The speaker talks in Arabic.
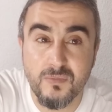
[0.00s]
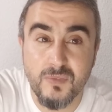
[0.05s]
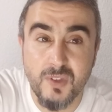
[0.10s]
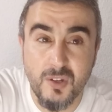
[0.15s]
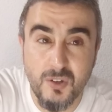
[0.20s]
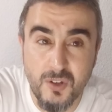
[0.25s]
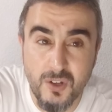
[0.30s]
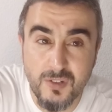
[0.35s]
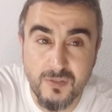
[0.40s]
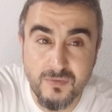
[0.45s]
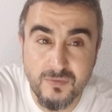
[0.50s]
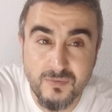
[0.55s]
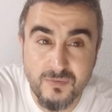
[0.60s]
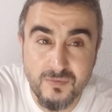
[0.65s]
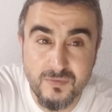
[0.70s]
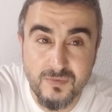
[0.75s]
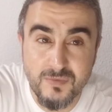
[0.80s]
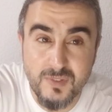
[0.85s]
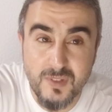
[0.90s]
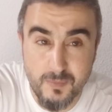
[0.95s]
نو
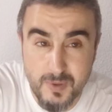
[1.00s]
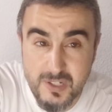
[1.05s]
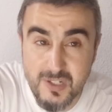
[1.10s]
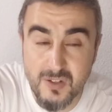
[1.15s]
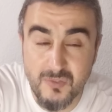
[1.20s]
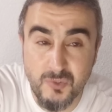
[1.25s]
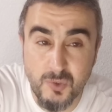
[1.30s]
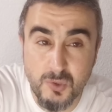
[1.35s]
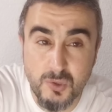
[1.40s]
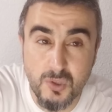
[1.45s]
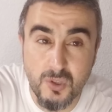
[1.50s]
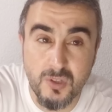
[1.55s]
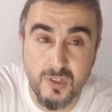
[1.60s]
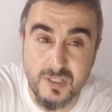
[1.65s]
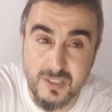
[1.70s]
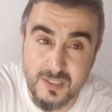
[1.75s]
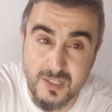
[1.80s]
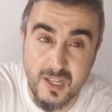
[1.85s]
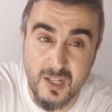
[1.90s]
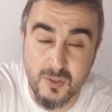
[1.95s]
باش نفوتو
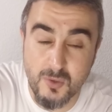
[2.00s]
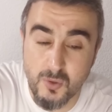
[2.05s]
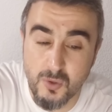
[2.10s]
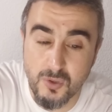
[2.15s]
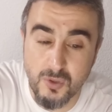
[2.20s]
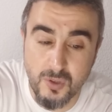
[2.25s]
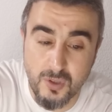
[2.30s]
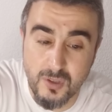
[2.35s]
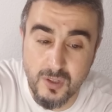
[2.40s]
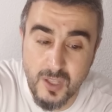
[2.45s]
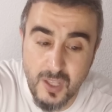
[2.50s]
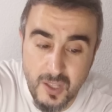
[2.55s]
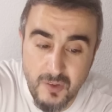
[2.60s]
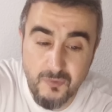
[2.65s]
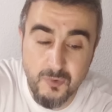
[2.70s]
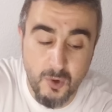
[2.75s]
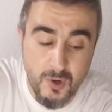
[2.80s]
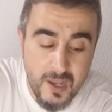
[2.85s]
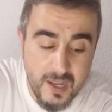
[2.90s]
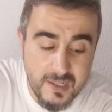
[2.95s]
خصنا نكونوا
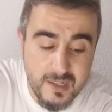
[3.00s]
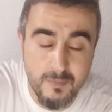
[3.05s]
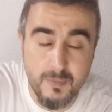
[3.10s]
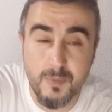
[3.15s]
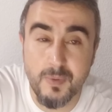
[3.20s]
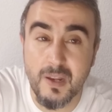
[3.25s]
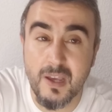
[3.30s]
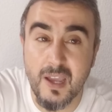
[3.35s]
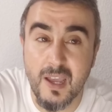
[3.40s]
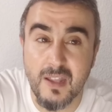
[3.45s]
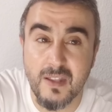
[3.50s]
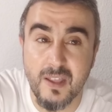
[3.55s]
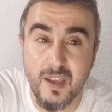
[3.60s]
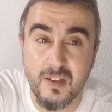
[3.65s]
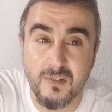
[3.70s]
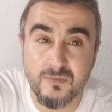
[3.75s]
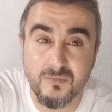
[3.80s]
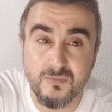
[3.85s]
فوق هذا المبلغ هذا